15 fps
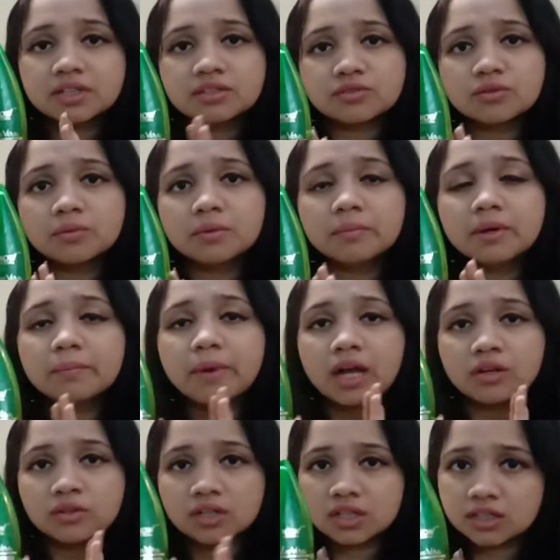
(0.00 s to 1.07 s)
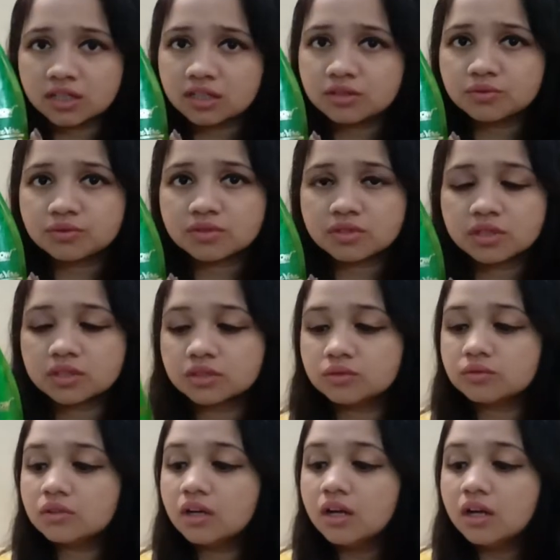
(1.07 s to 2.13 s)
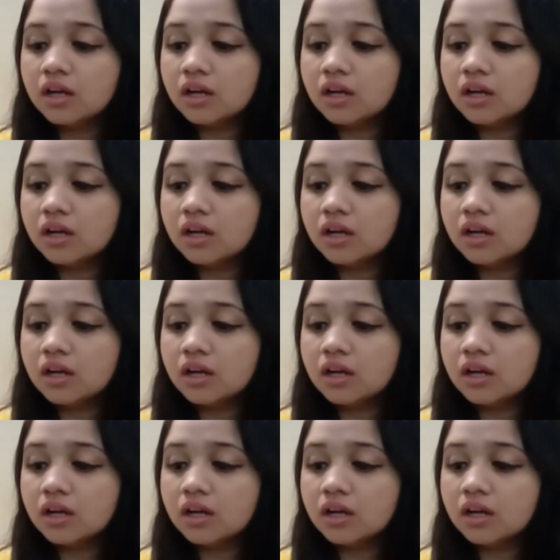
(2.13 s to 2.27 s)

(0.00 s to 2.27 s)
इसको भी मैं बालों के लिए यूज़ करती हूँ